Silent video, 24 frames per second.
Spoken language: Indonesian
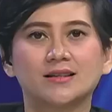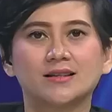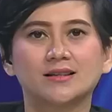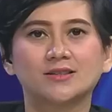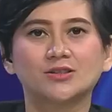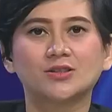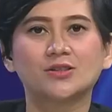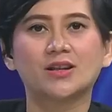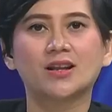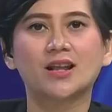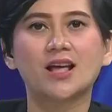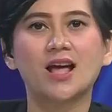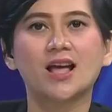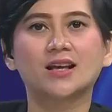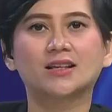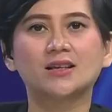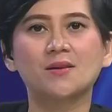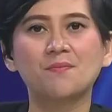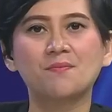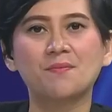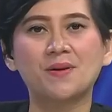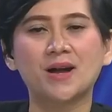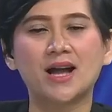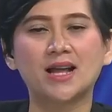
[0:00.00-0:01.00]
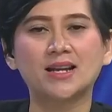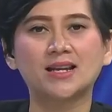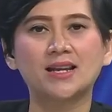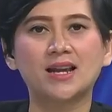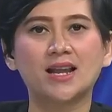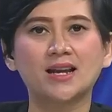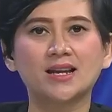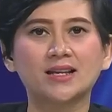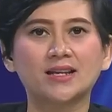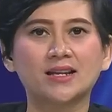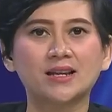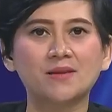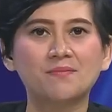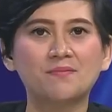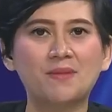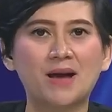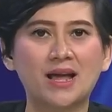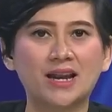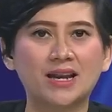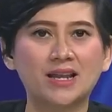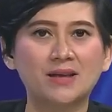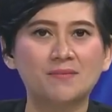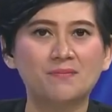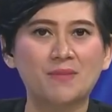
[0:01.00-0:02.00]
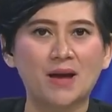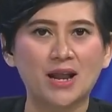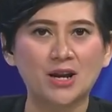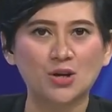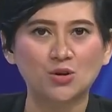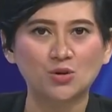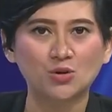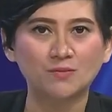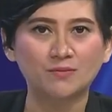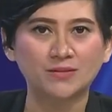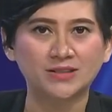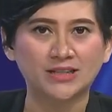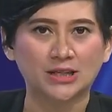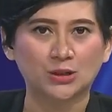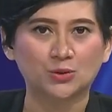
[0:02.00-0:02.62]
Saudara Hakim Pengadilan Negeri Bale Bandung